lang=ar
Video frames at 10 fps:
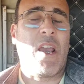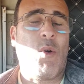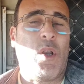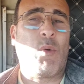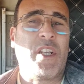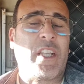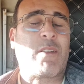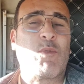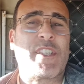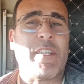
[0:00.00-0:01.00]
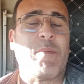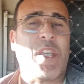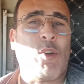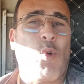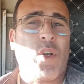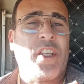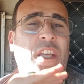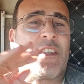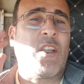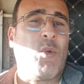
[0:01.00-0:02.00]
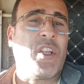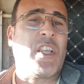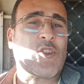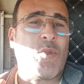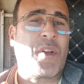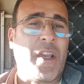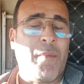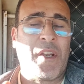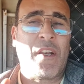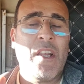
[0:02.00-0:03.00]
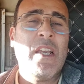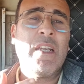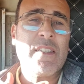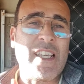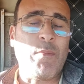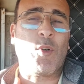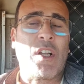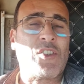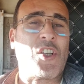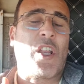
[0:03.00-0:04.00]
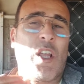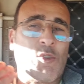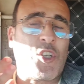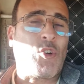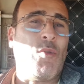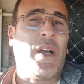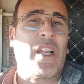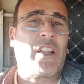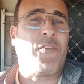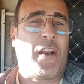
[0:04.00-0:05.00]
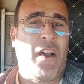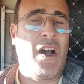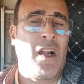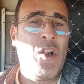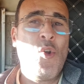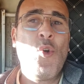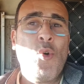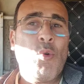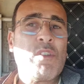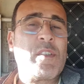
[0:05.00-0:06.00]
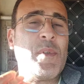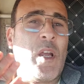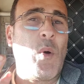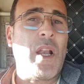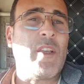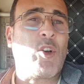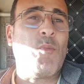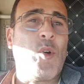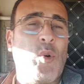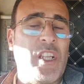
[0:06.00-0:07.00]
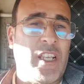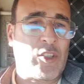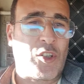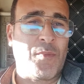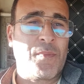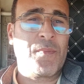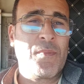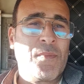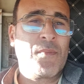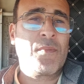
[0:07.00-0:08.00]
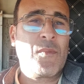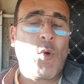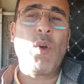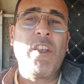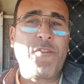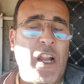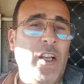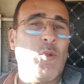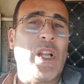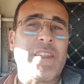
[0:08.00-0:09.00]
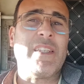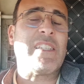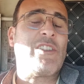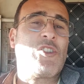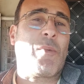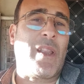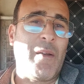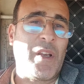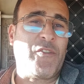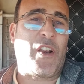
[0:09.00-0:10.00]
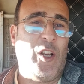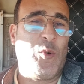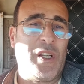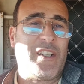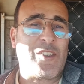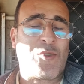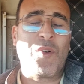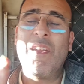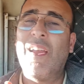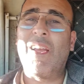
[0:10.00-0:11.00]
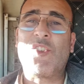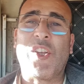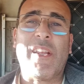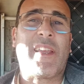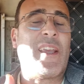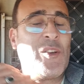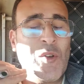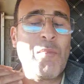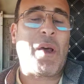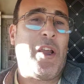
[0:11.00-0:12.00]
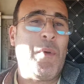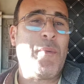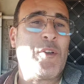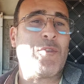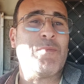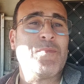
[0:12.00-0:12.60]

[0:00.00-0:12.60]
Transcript: ليها وعلى وليدات المسلمين ووليداتنا ووليداتكم كاملين تابعونا ان شاء الله وشاركوا معنا هذه الفرحه ونتمنوها لكم ولوليداتكم واللي فرح لولاد الناس يجيب الله من يفرح هذا هادشي اللي كاين مرحبا بكم